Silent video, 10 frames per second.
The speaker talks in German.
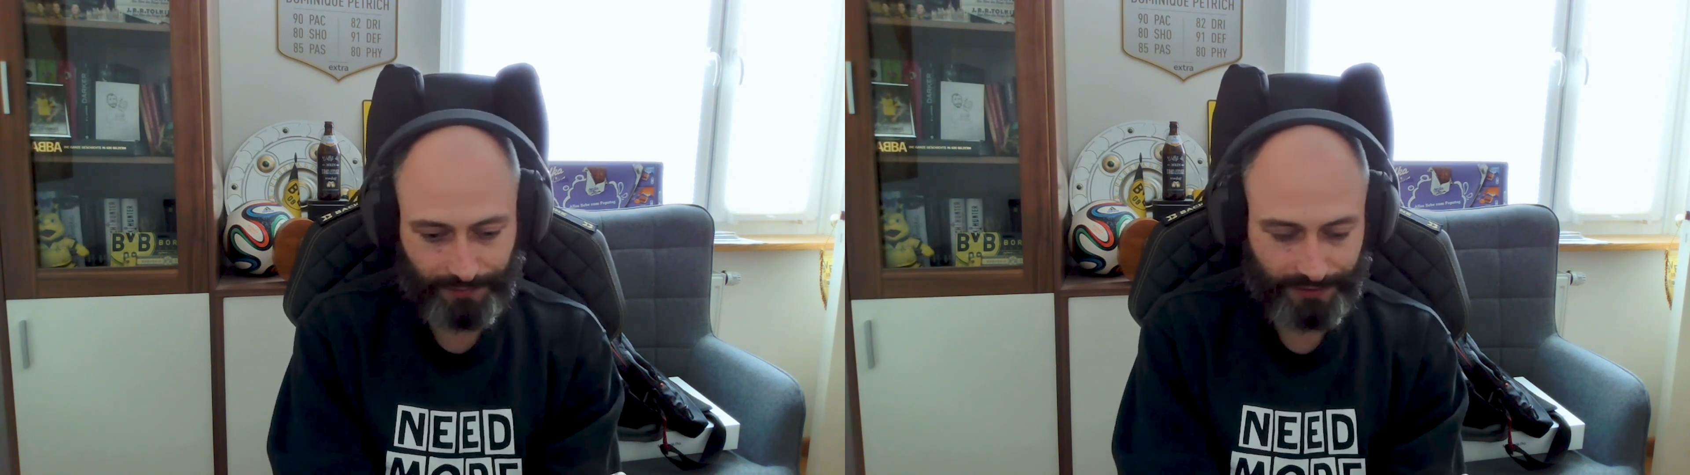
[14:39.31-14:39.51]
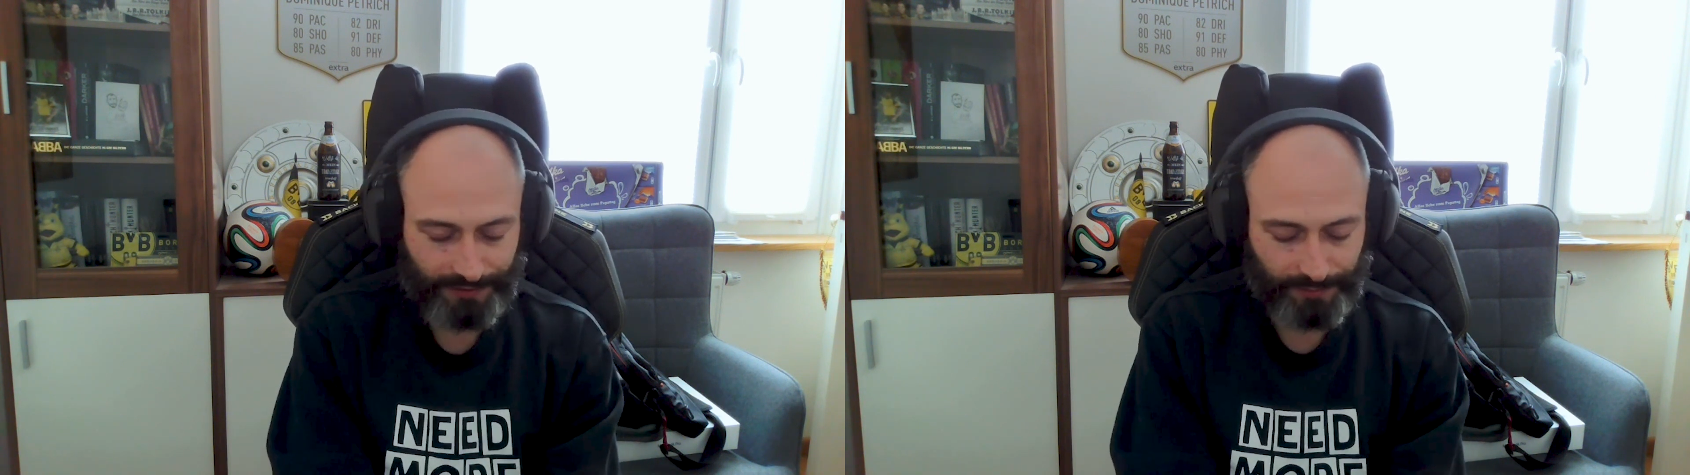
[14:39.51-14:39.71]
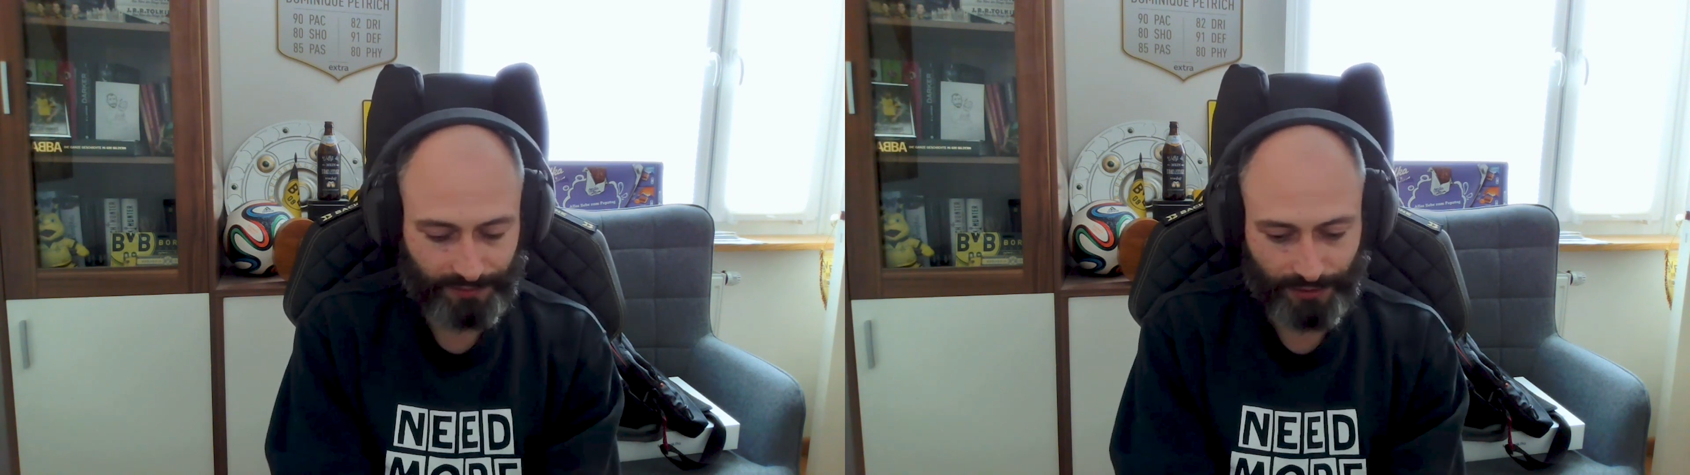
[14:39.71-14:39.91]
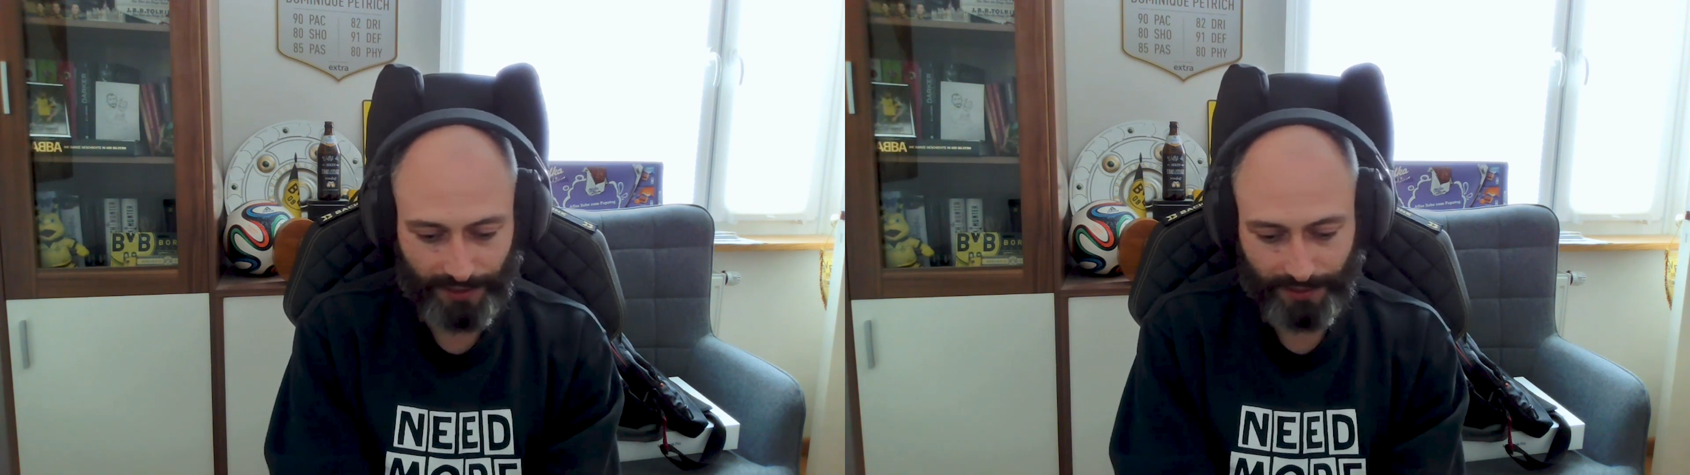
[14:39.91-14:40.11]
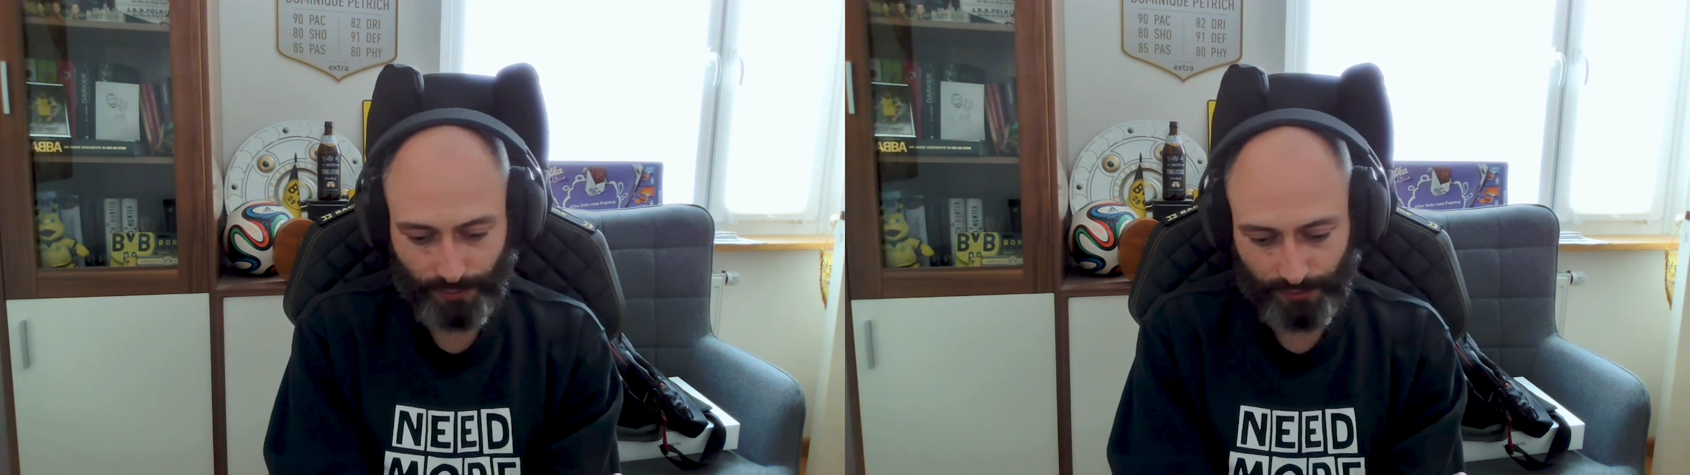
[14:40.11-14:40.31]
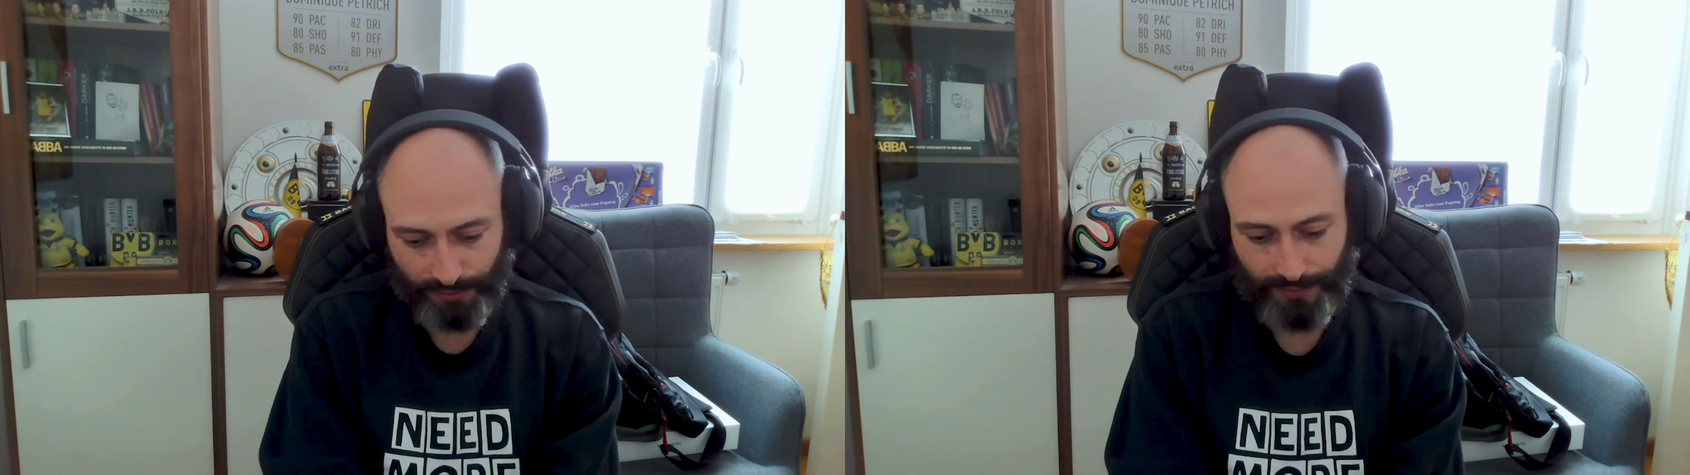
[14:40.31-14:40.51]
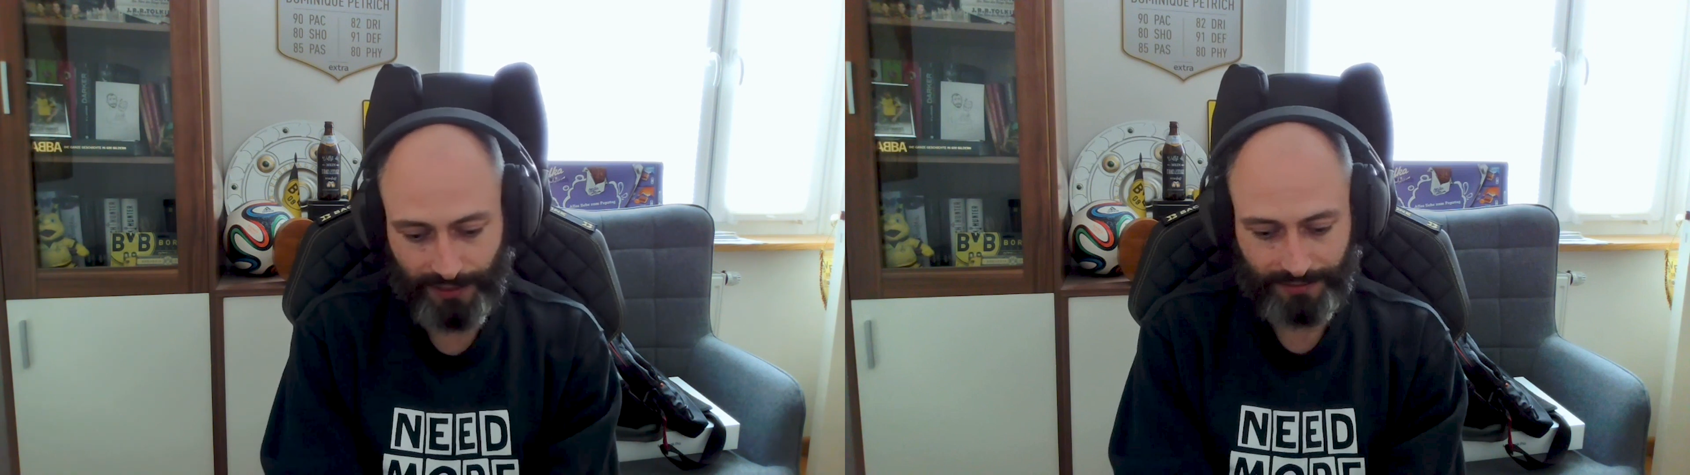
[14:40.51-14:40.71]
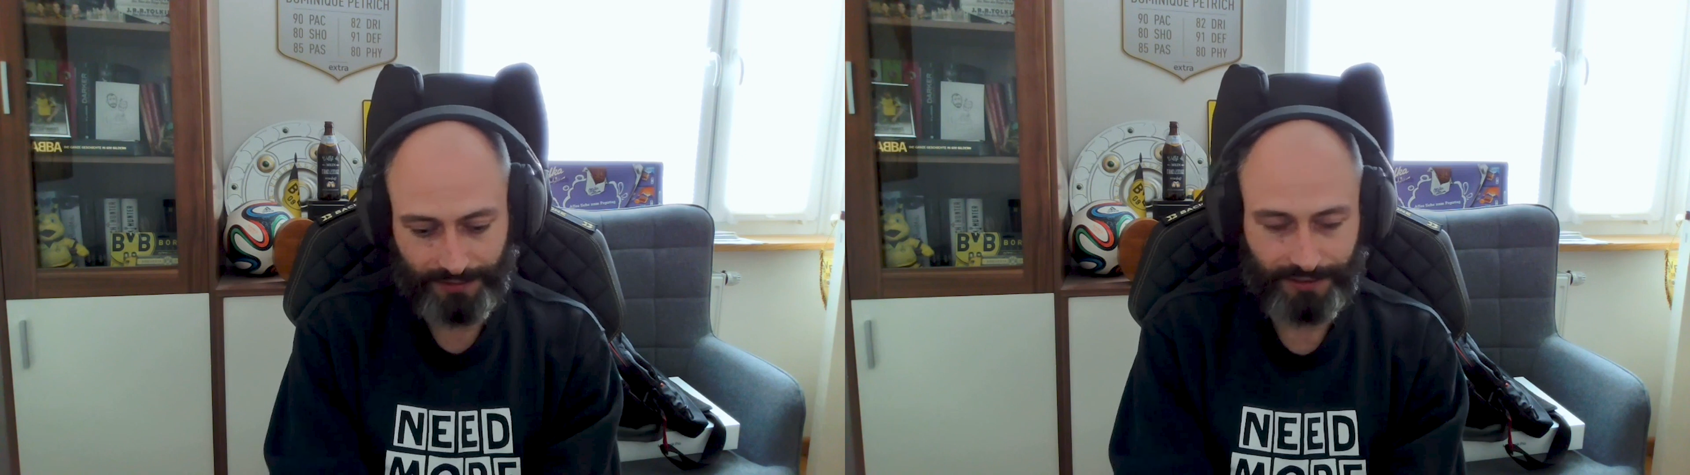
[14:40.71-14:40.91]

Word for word: dann gibt es so eine Analysephase,